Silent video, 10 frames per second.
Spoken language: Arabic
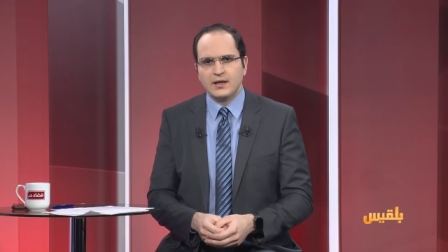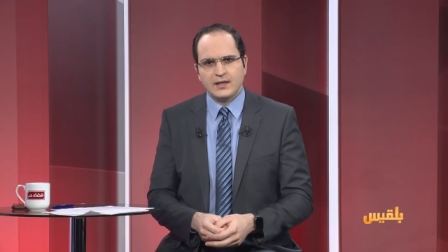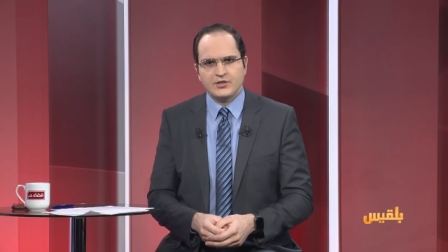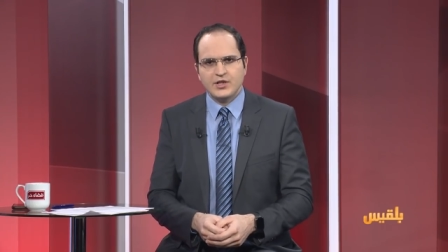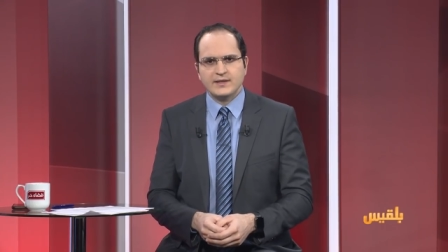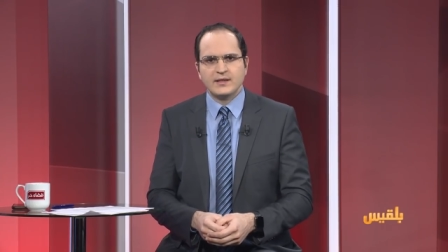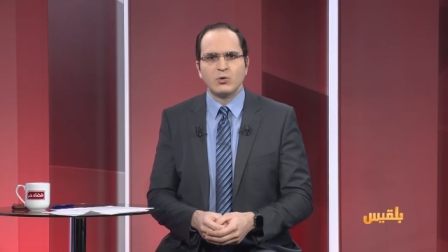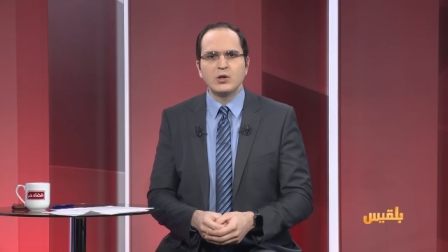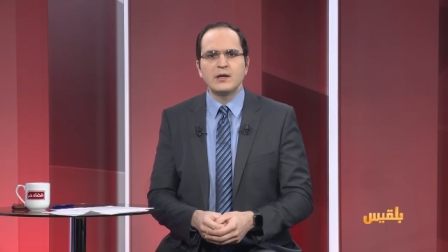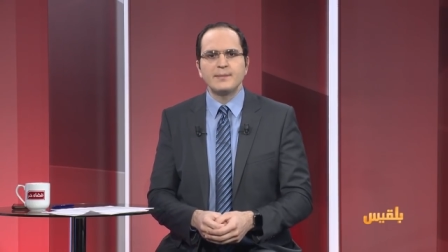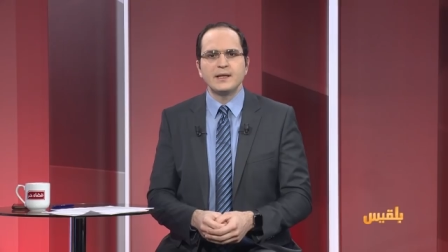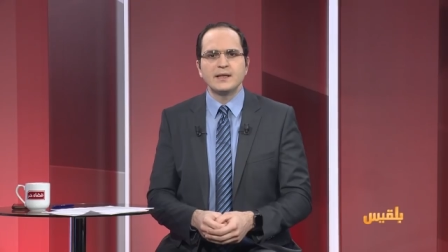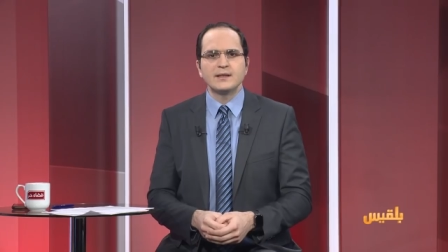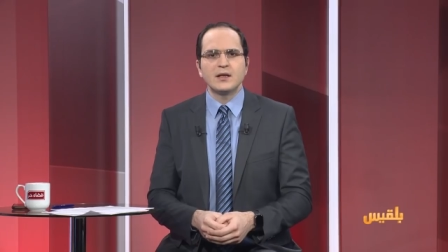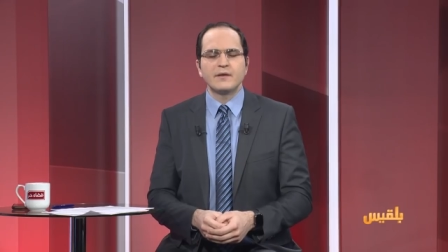على الجهة المقابلة
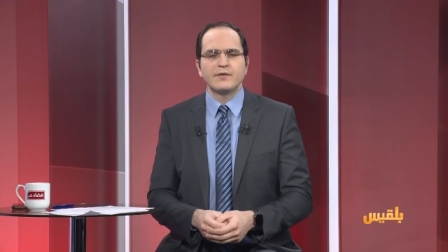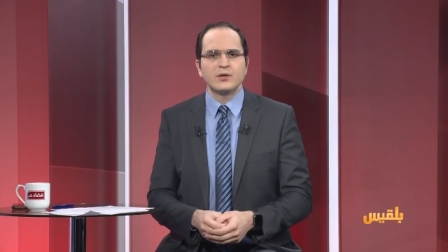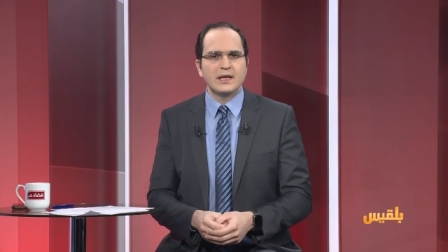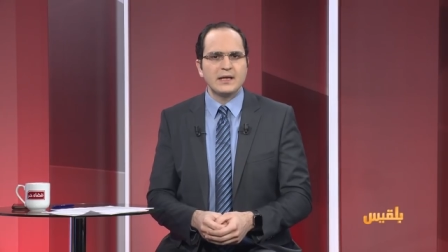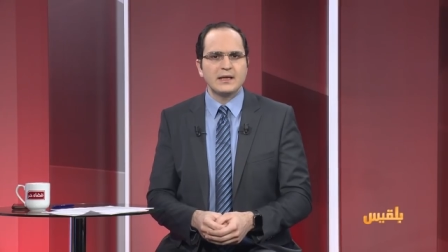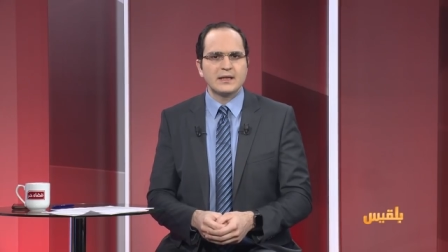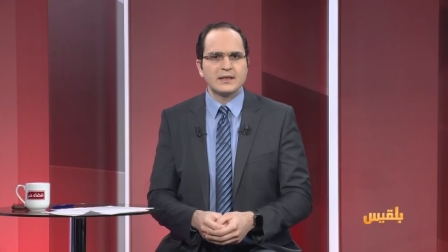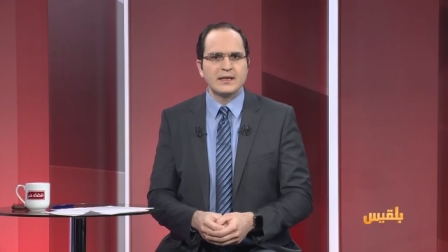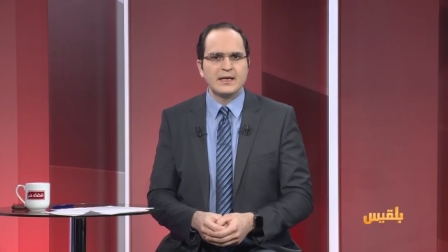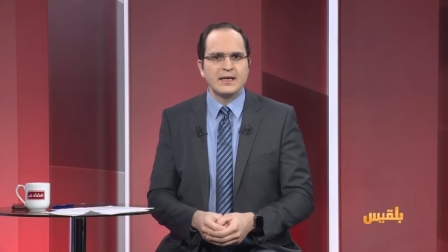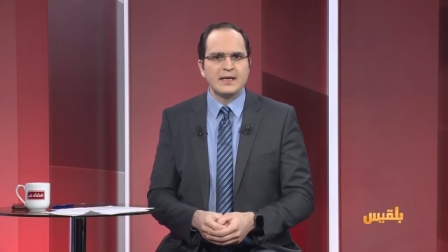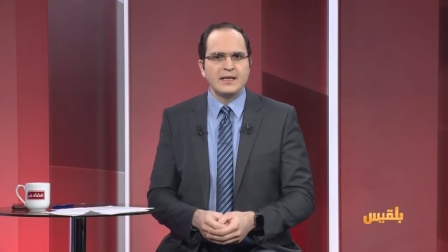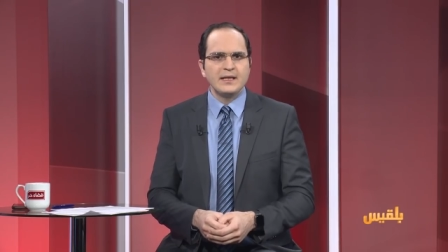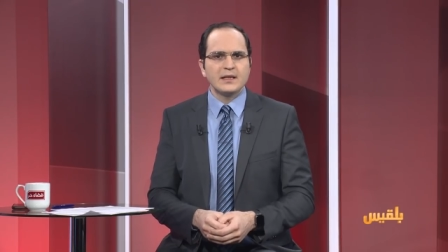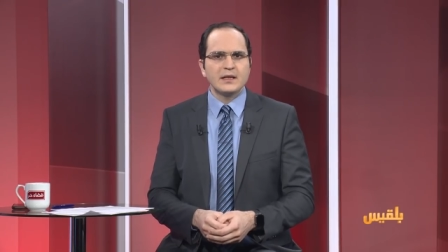طرف آخر
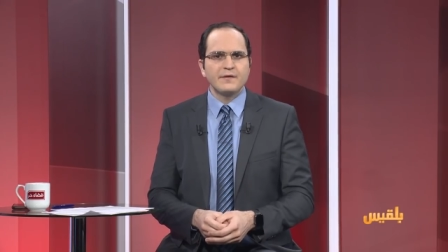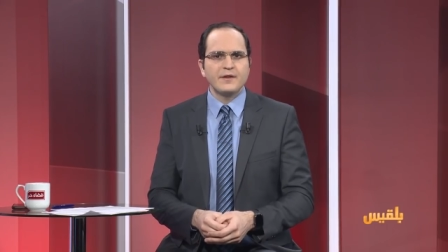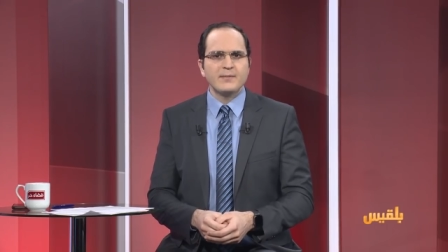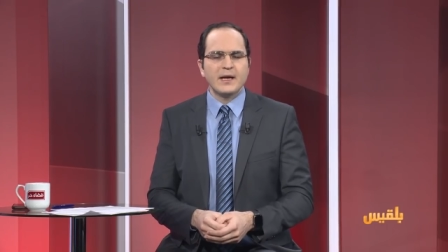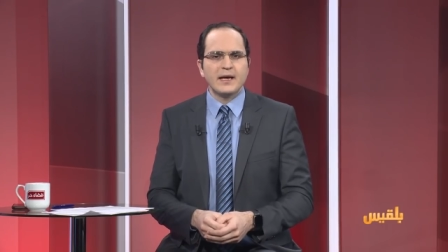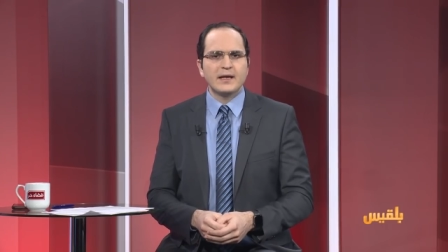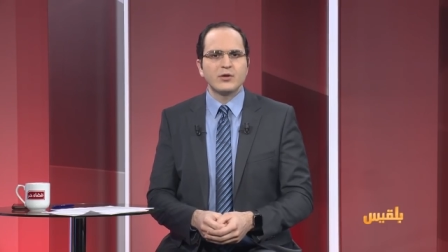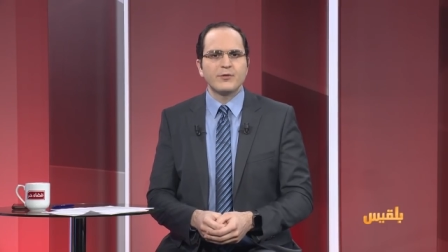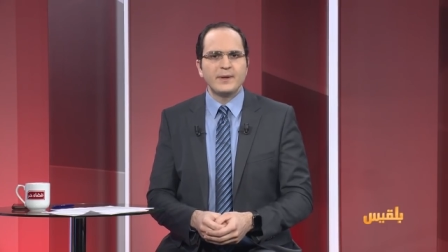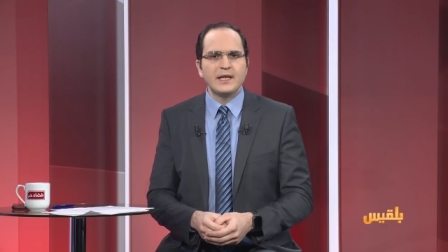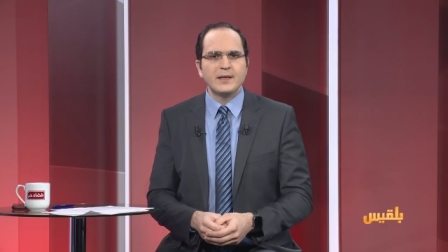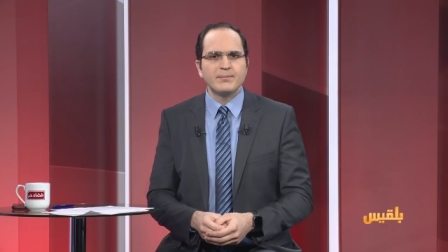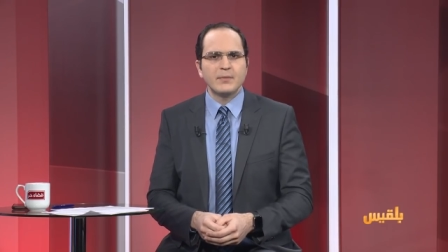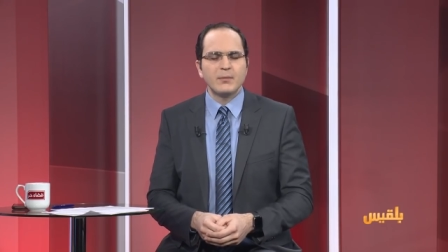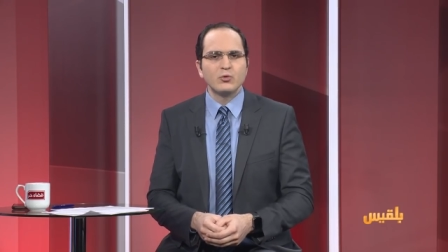يرى فيما يحدث
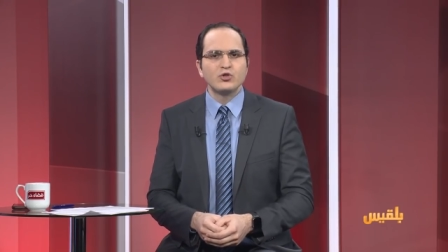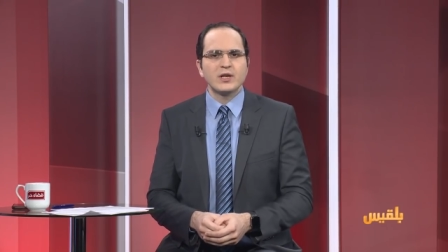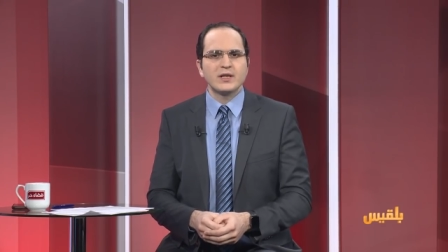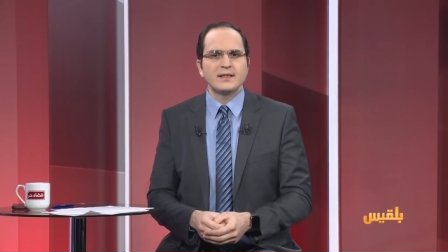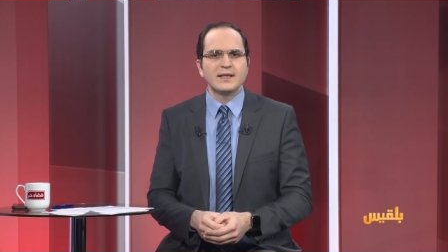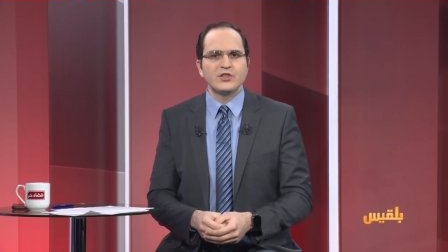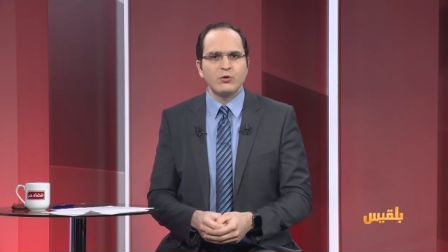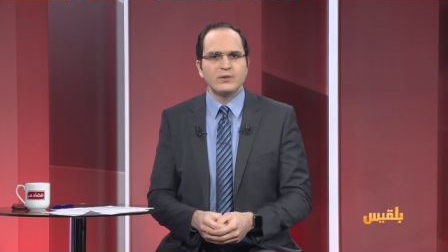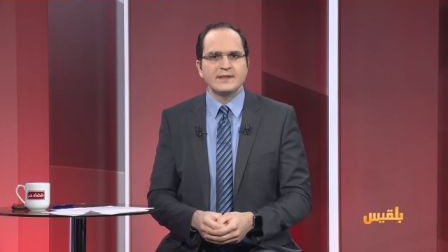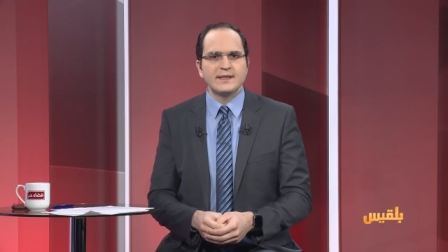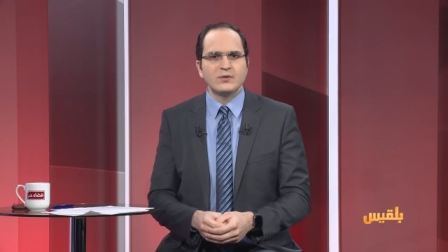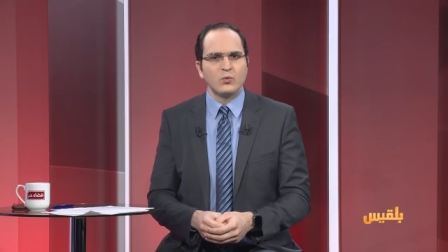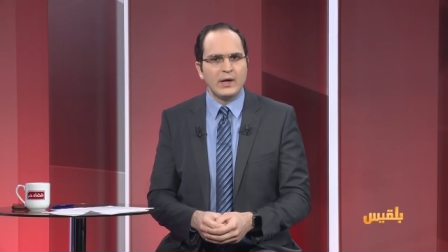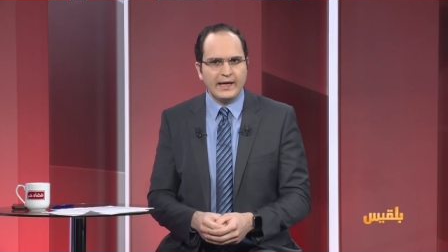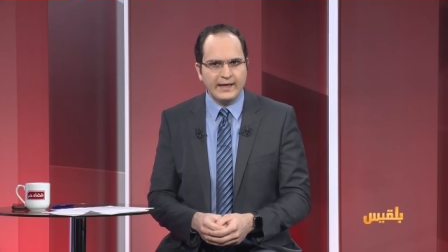بينهم مجرد جولة
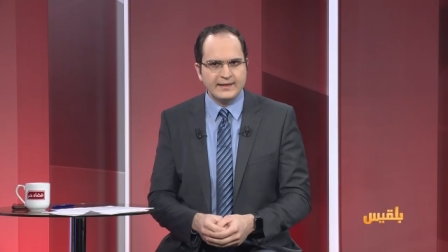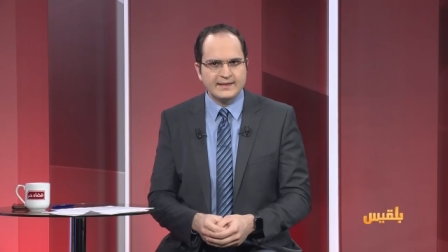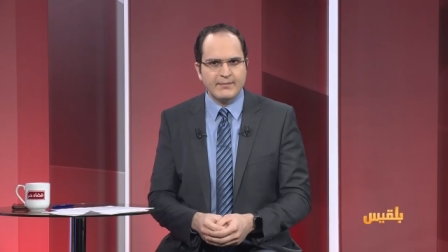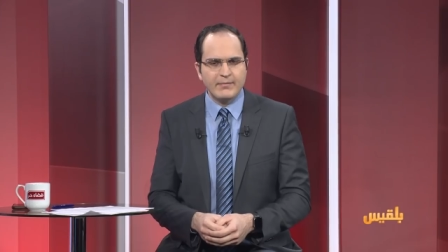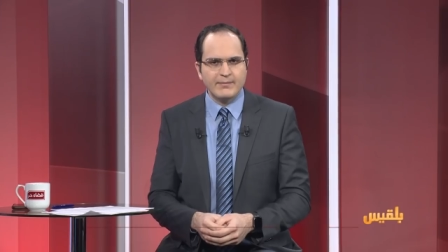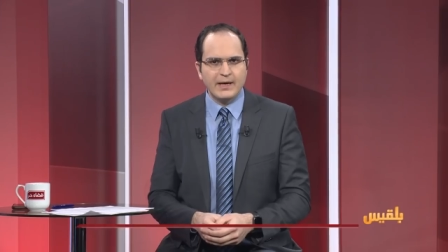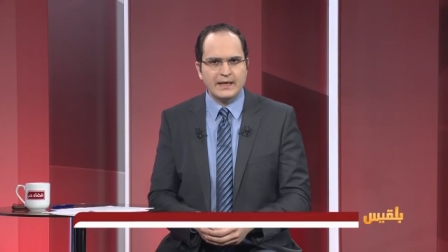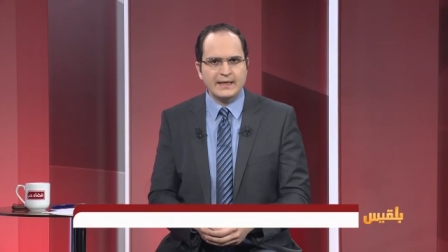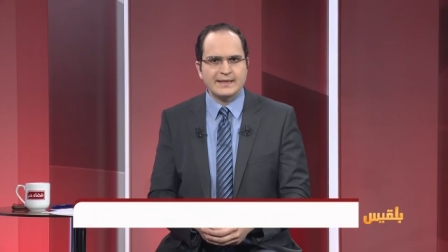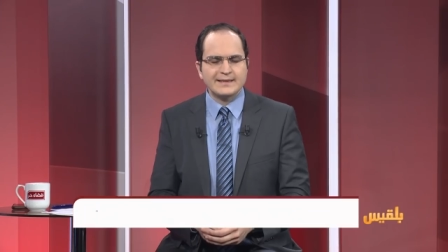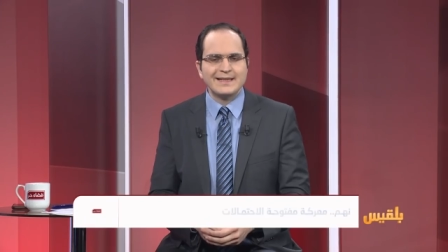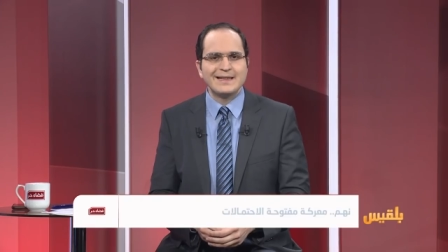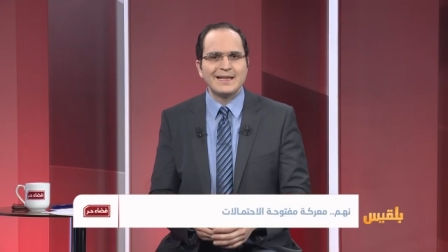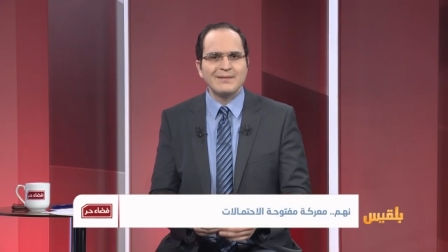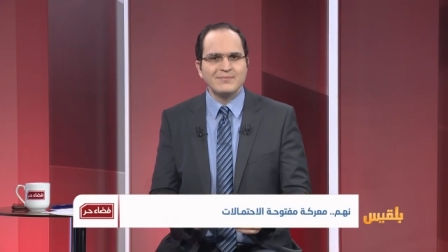واحدة من معركة
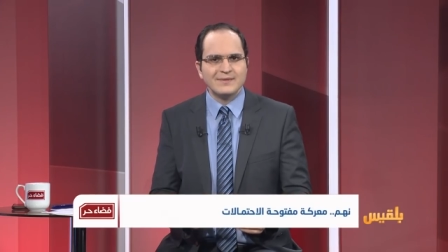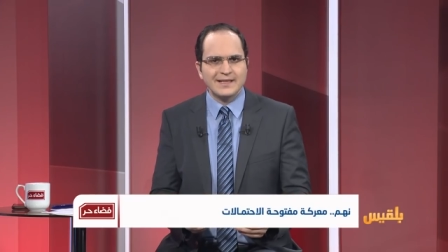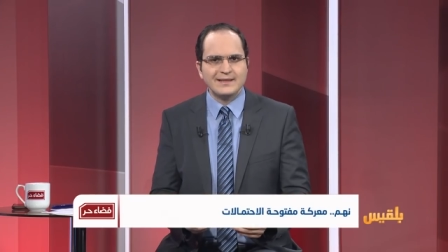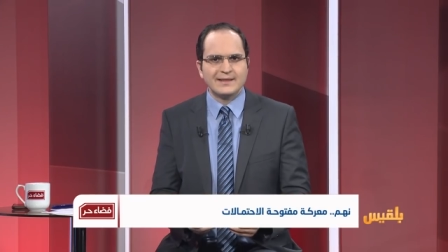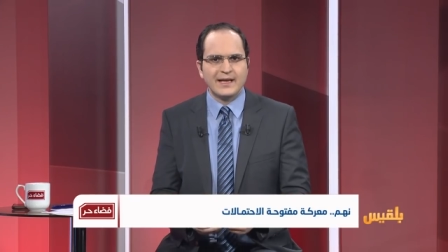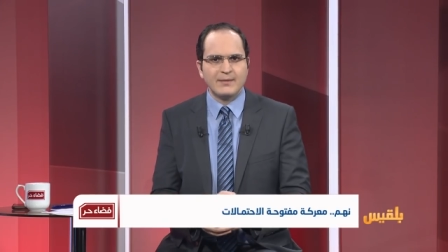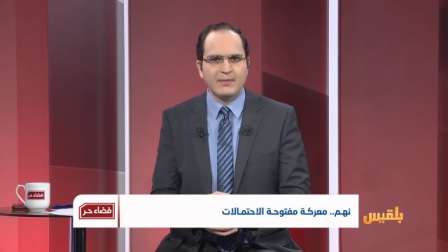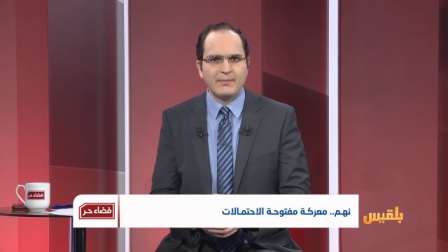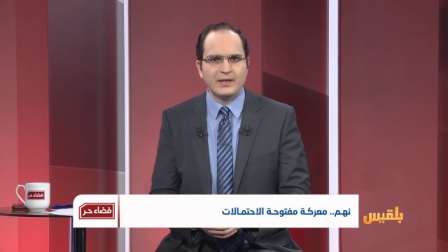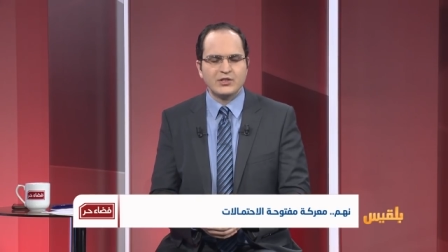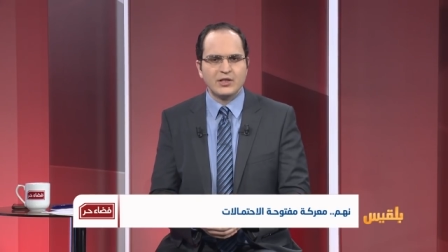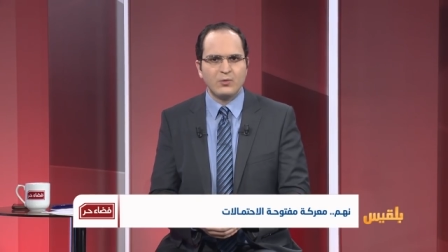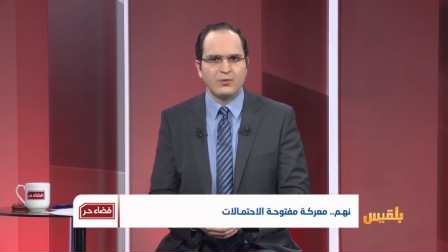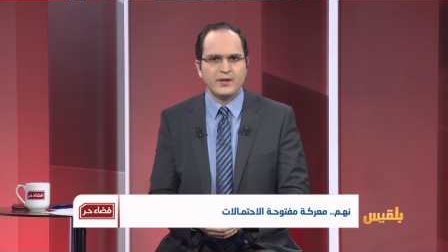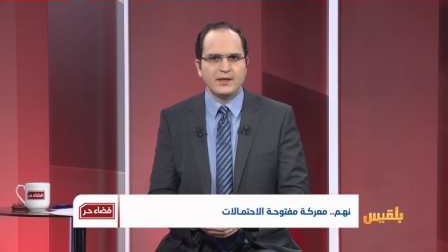لم تنتهي مع ميليشيا
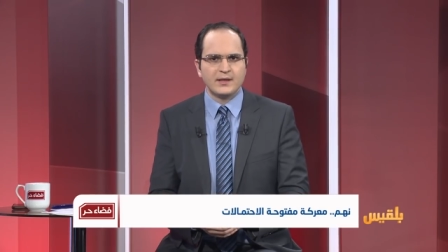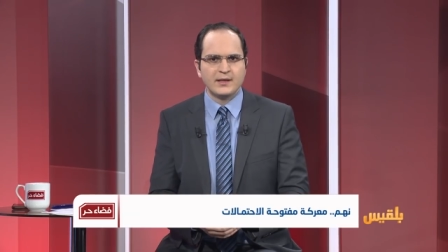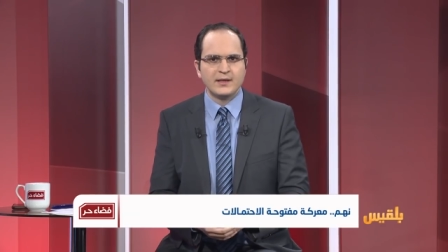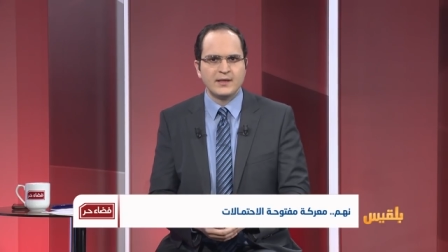الحوثي